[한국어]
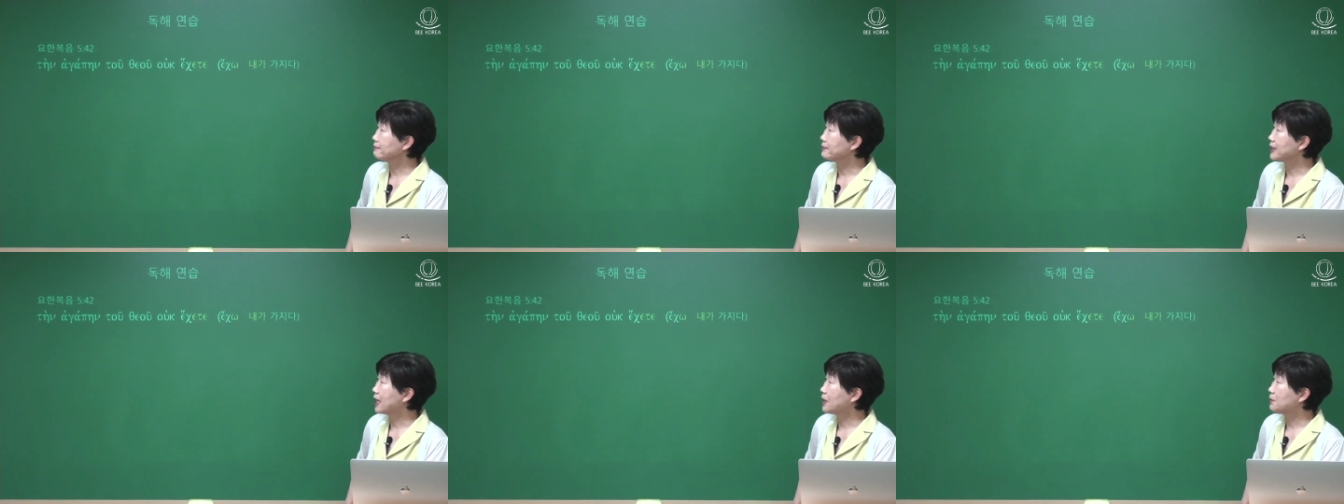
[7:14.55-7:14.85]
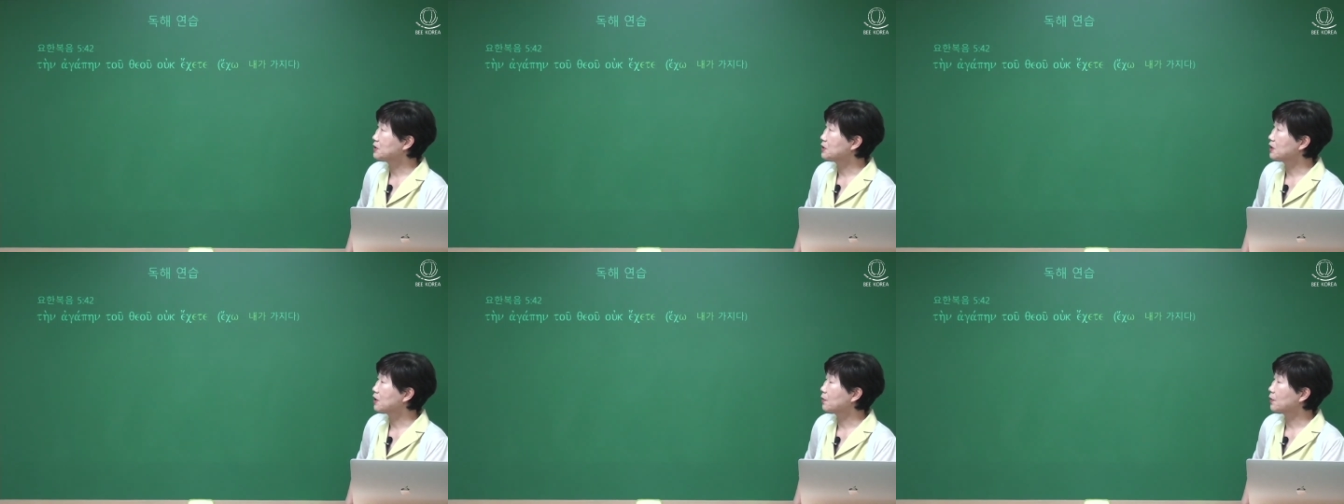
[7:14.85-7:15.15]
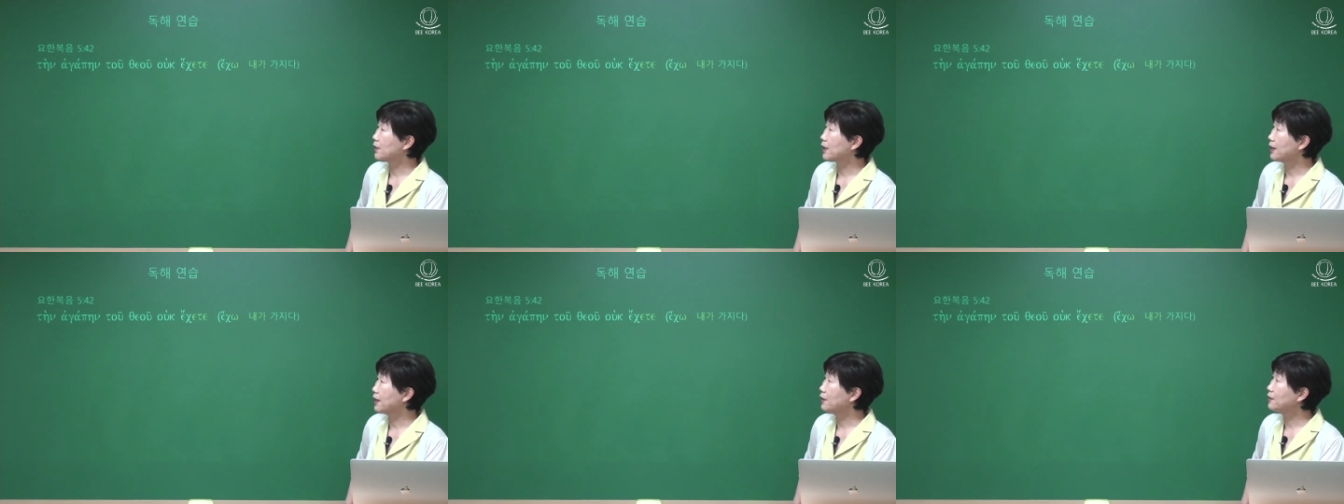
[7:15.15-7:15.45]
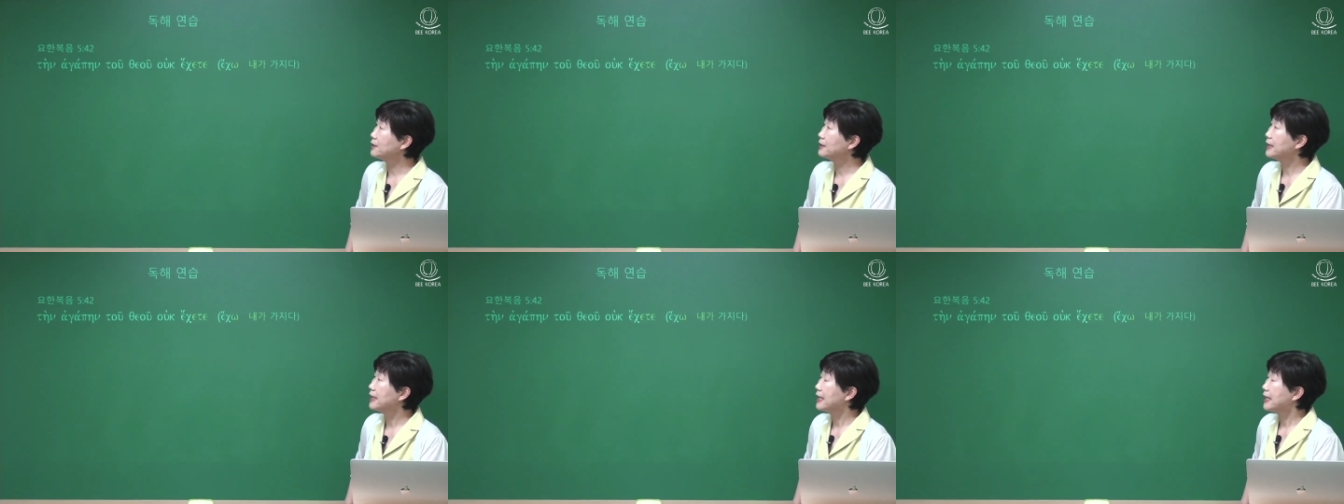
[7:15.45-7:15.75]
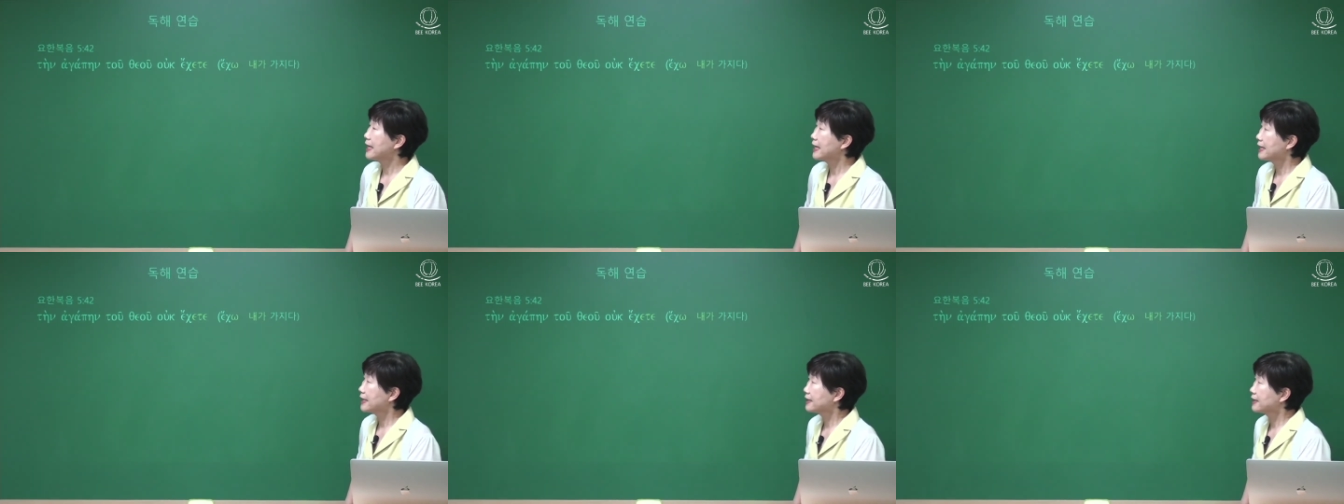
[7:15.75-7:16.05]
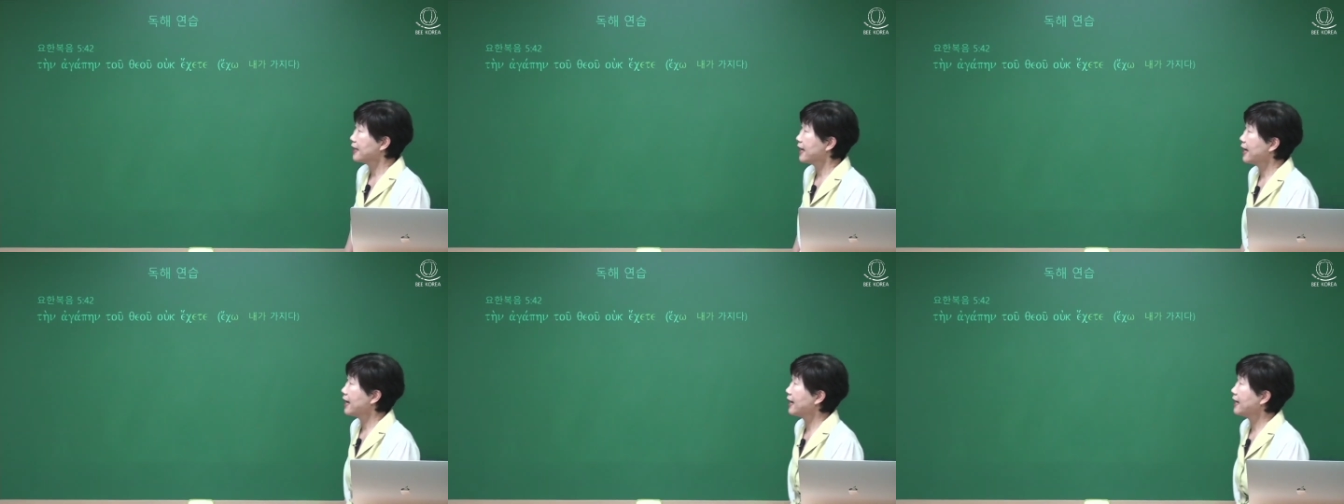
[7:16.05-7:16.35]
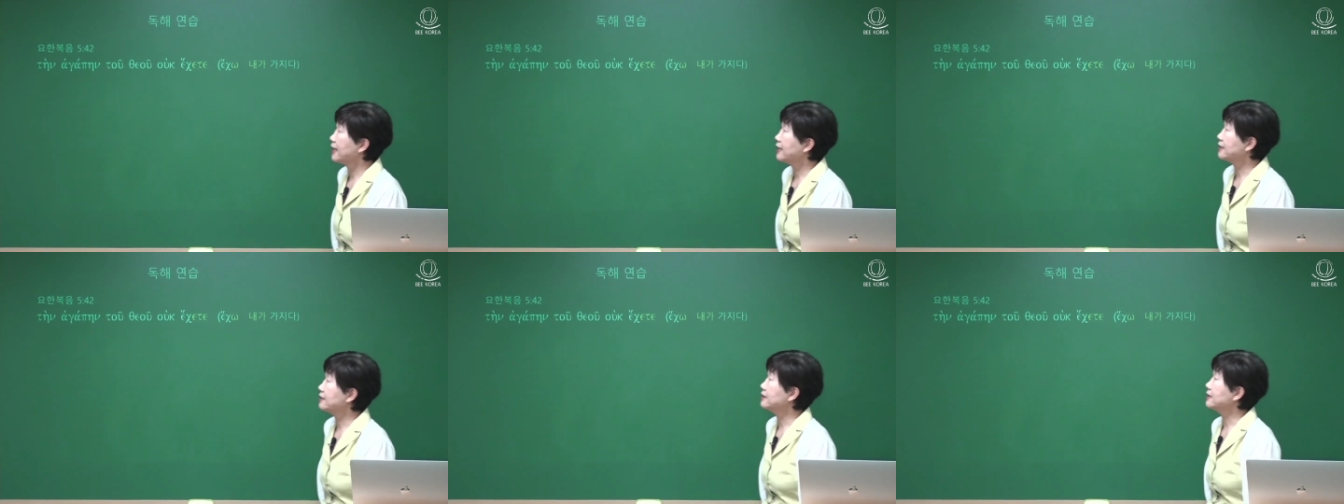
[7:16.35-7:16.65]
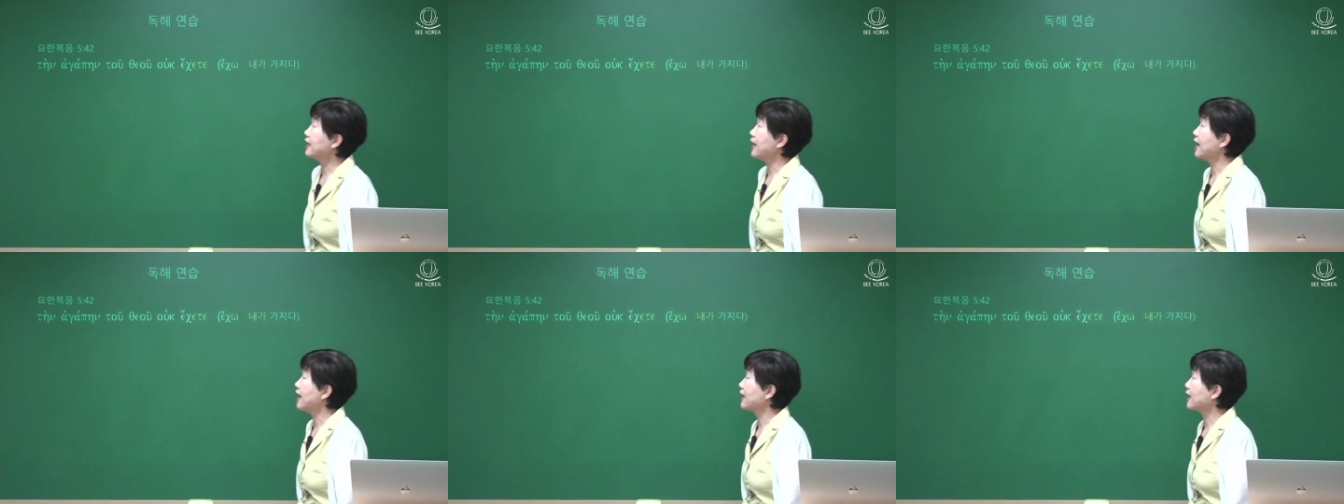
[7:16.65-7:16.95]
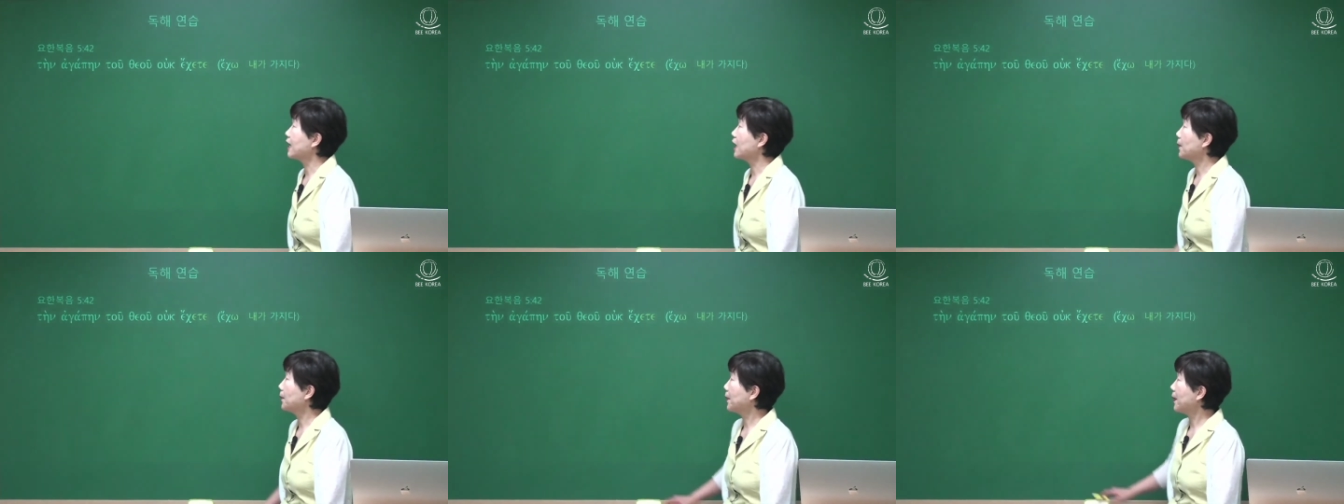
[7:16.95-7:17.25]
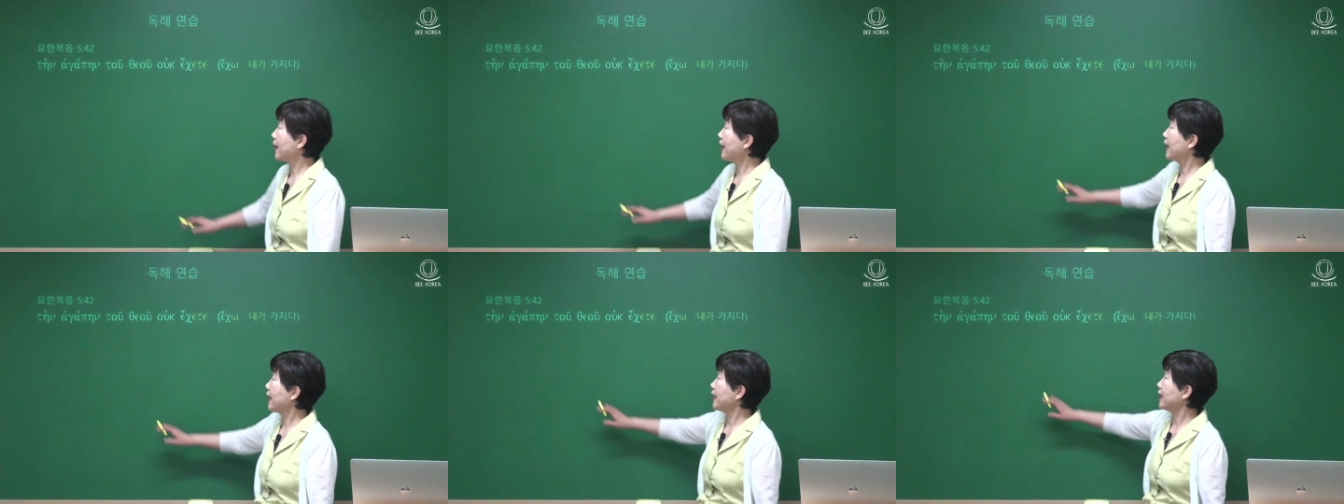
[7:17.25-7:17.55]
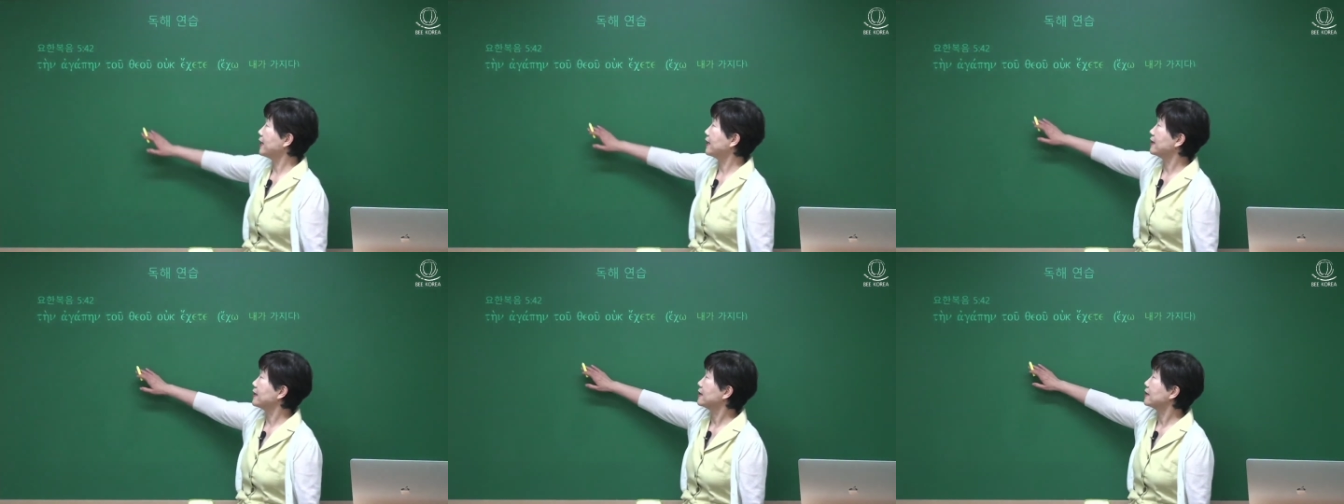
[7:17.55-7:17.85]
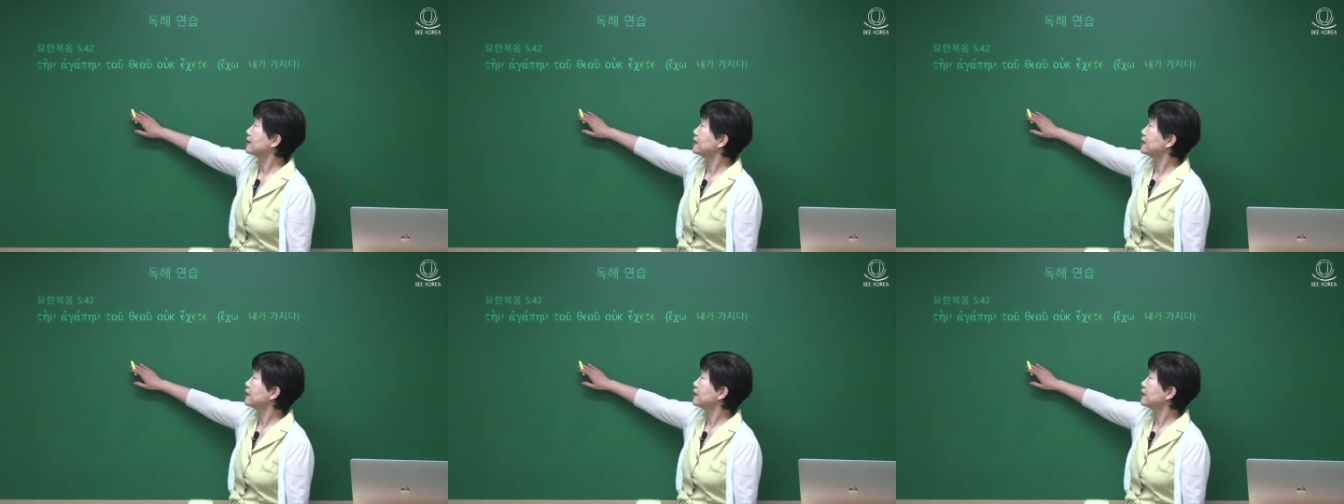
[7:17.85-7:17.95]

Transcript: 한번 읽어볼까요? 페인 아가페인